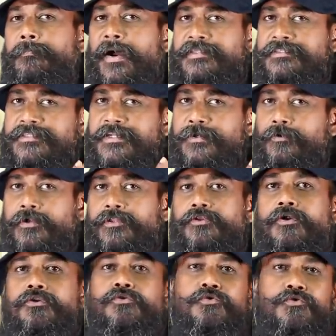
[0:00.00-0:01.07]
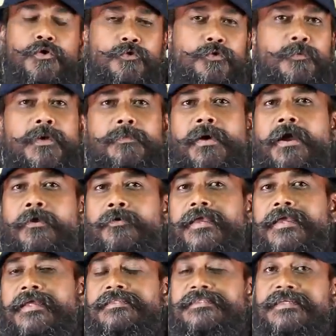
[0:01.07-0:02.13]
পাঁচটি করে দল দুটো গ্রুপে ভাগ
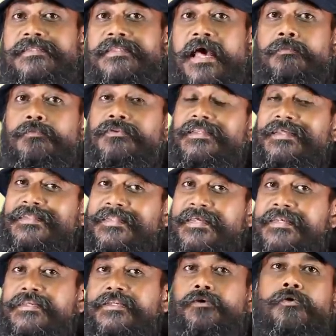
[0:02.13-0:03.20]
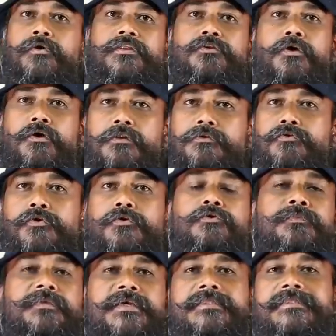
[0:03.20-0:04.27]
হয়ে খেলছে তার মধ্যে তিনটি করে দল দুই
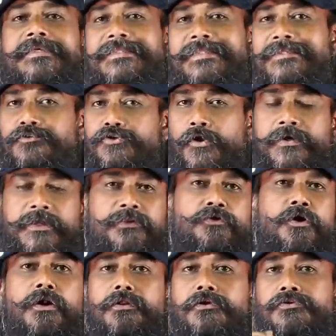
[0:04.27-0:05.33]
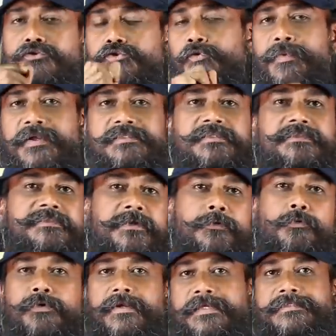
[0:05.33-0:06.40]
গ্রুপ থেকে তিন তিন ছয়টা দল সুপার সিক্সে
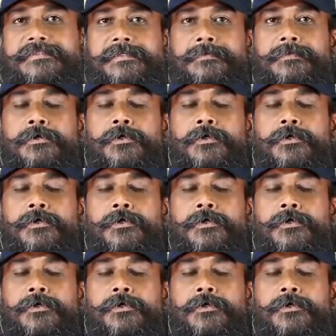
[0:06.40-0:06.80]
উঠেছে